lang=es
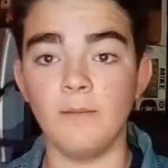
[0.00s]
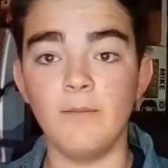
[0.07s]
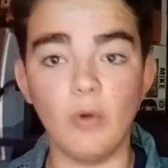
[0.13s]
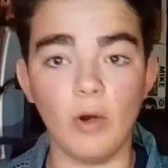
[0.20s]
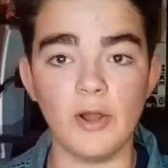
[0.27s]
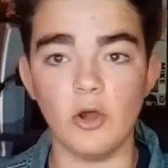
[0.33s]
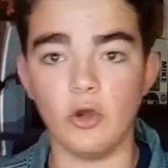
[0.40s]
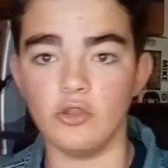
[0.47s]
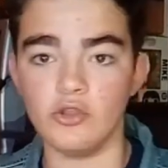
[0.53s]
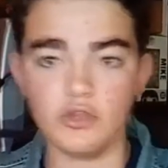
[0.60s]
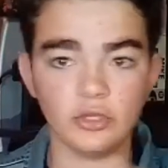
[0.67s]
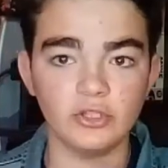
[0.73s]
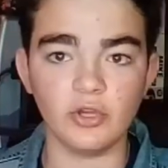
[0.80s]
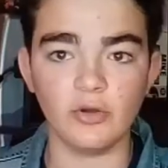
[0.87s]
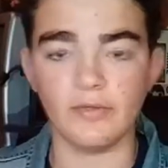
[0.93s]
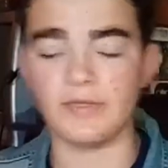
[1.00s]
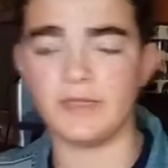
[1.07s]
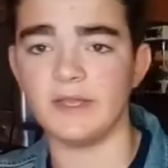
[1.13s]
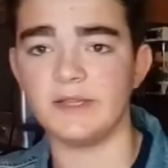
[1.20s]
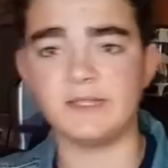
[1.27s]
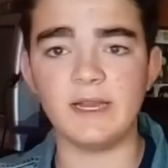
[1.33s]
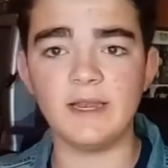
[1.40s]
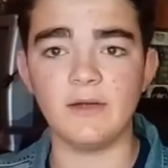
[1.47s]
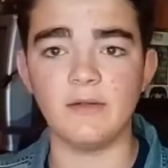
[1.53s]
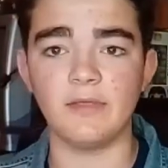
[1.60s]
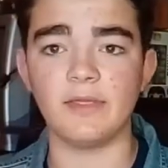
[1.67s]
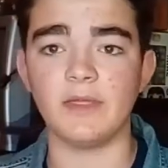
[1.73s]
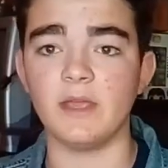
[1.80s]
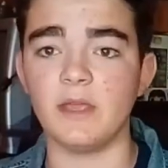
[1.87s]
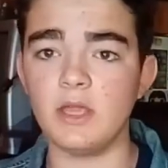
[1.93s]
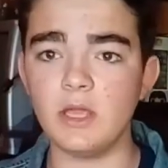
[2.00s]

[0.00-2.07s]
Bueno, yo soy Once, Charlie Once,